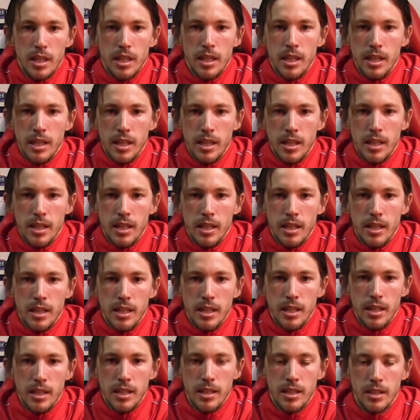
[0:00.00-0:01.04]

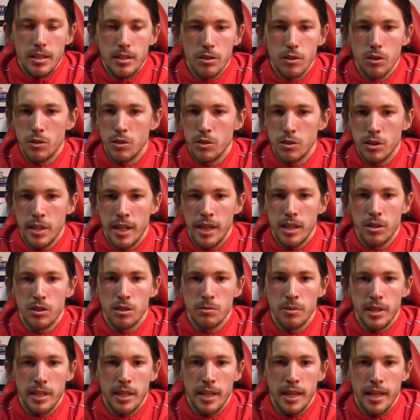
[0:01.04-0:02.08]
eh, sono contento
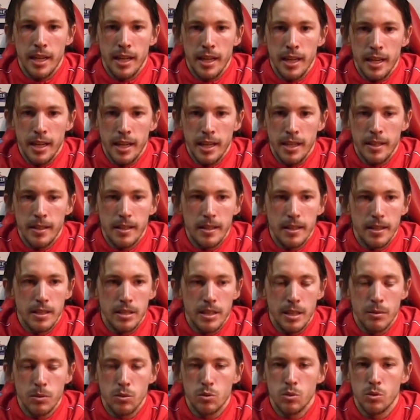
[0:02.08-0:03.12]
perché
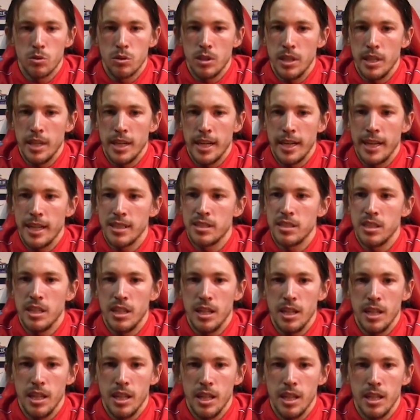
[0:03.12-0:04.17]
siamo tutti dei
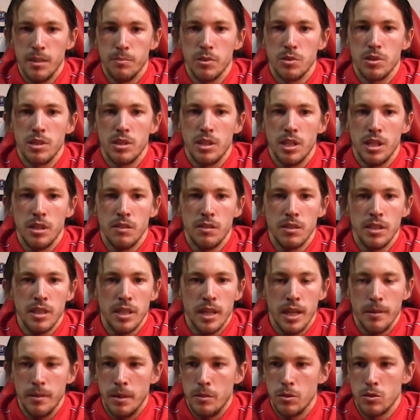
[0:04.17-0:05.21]
ragazzi positivi
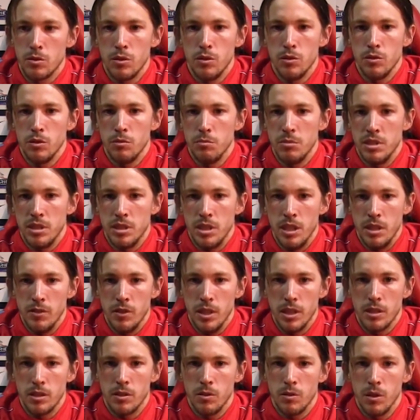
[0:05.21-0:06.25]
e abbiamo solo un obiettivo,
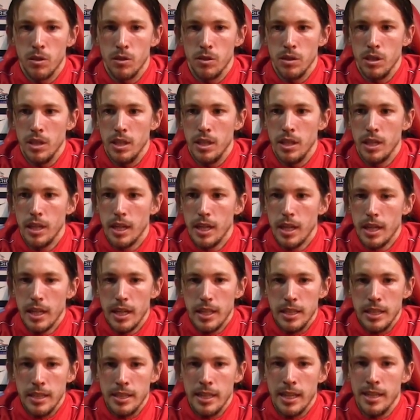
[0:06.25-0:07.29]
ecco, quello di
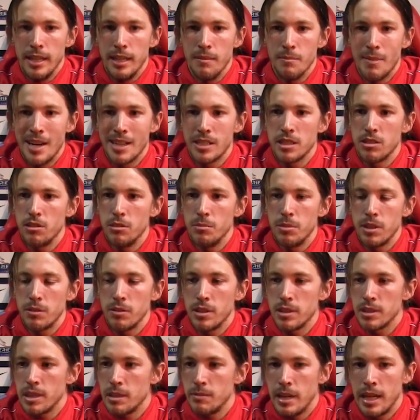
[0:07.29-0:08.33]
di dare il massimo per
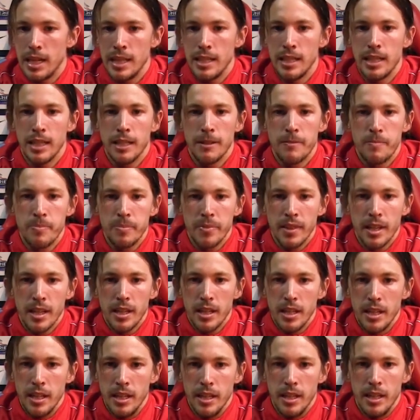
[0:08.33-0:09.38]
questa maglia
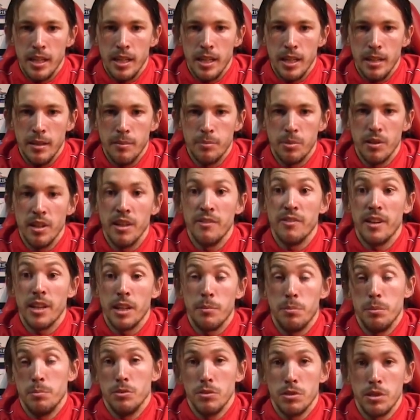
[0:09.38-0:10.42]
e, e fare
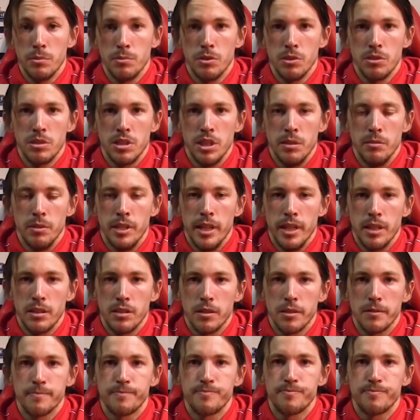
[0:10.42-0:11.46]
più punti possibili. Ecco.